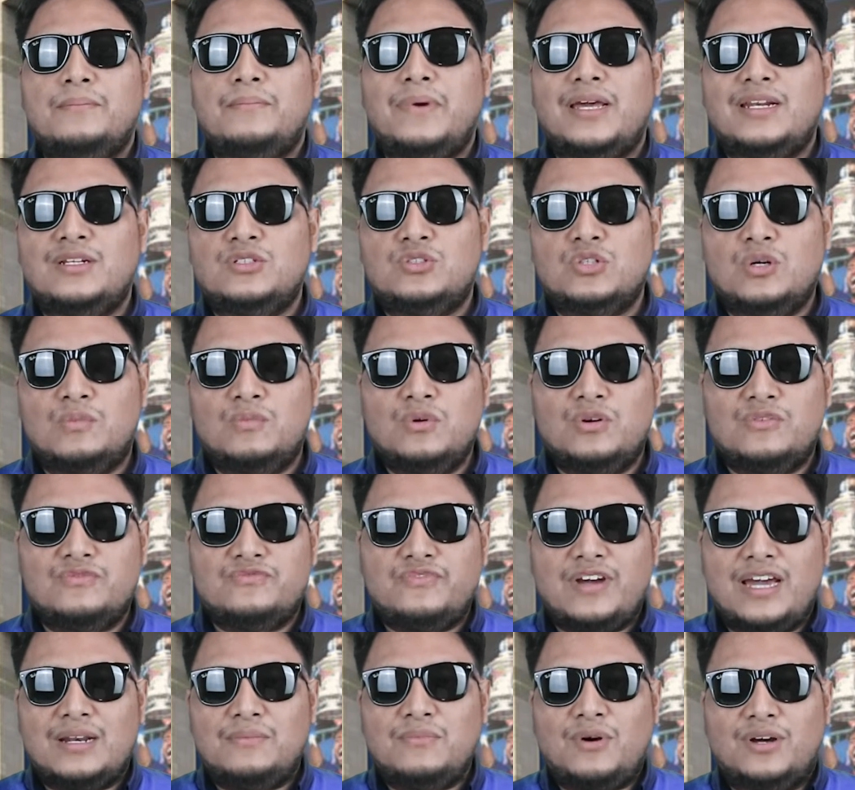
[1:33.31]
เป็นชมรม
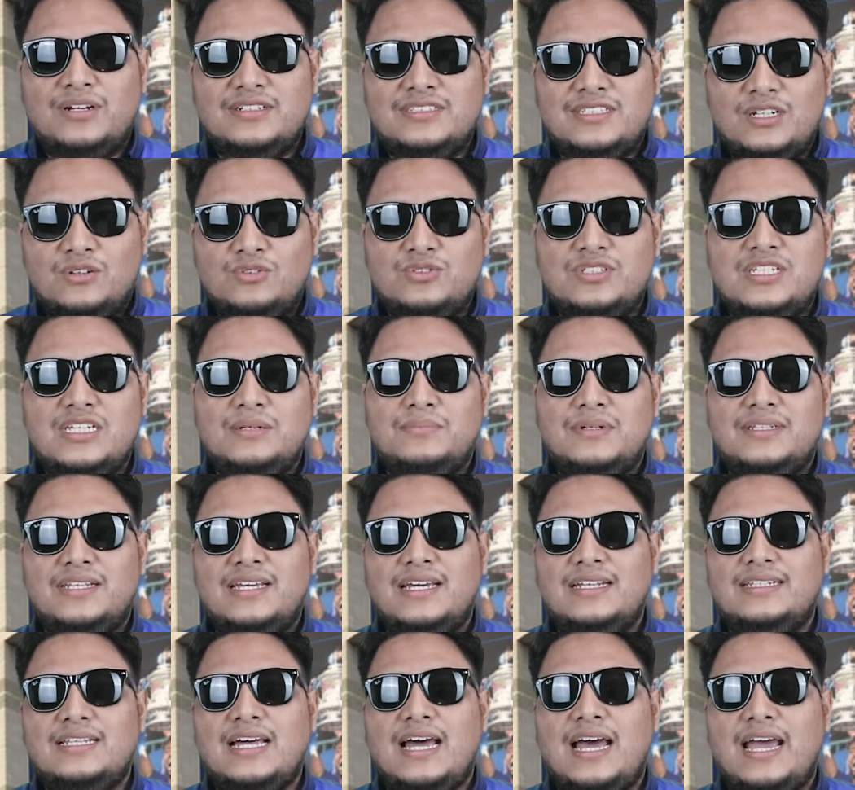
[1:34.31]
แฟนบอลเชลซีประ
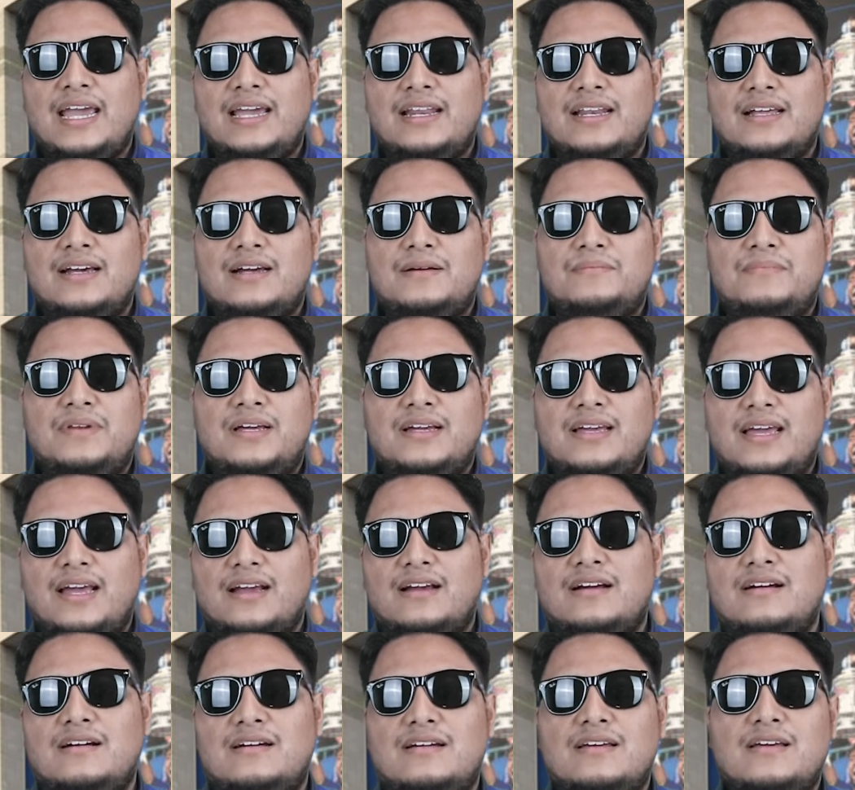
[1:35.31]
เทศไทยนะครับและแก
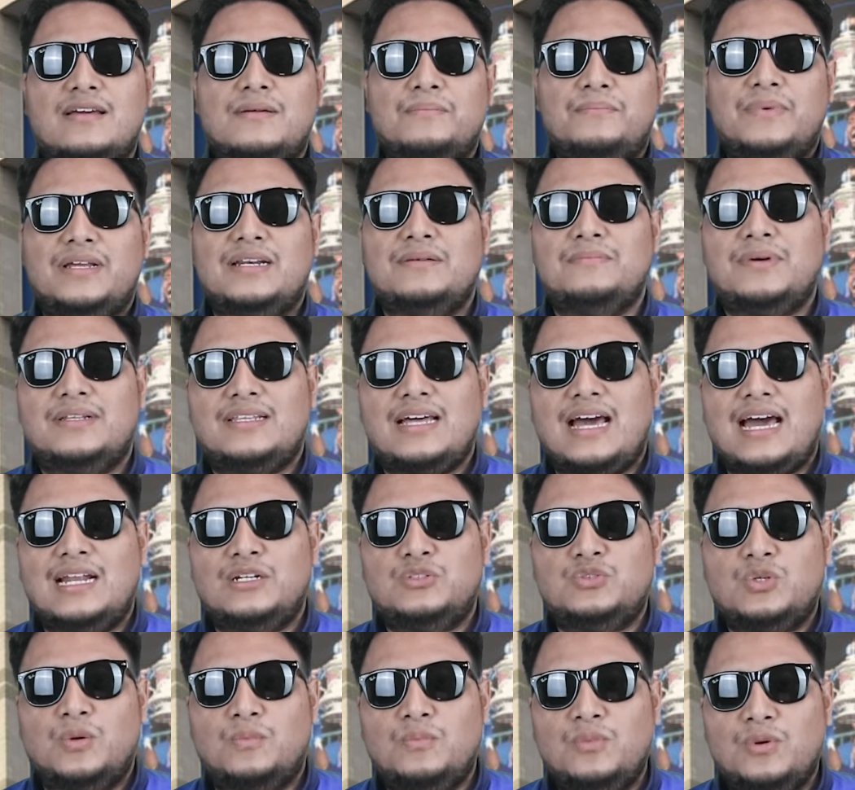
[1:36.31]
ก็เป็นประธาน
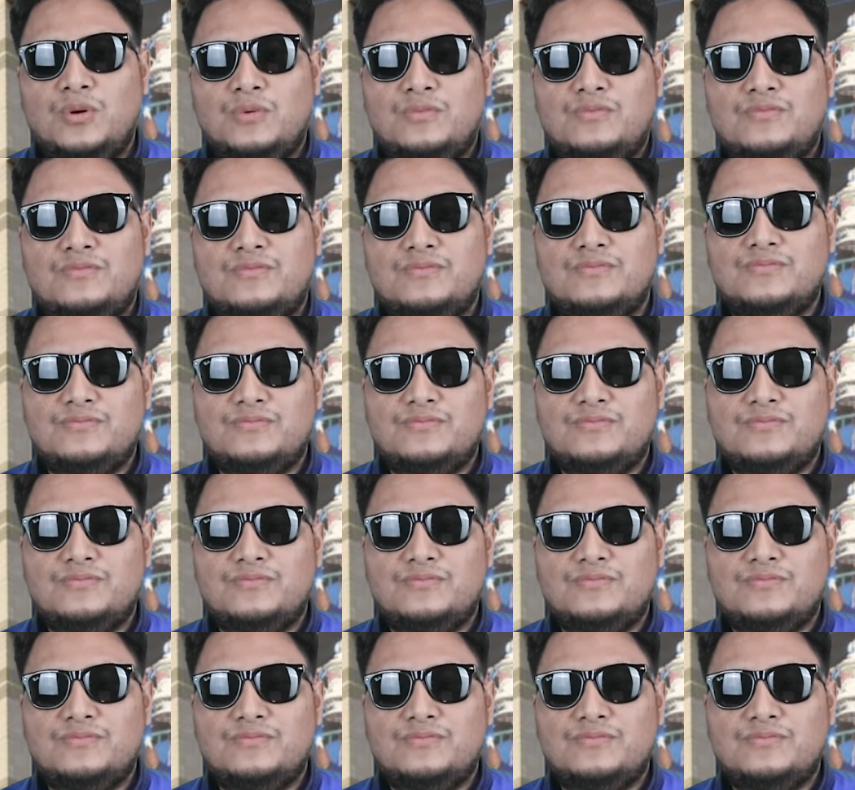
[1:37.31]
ชมรม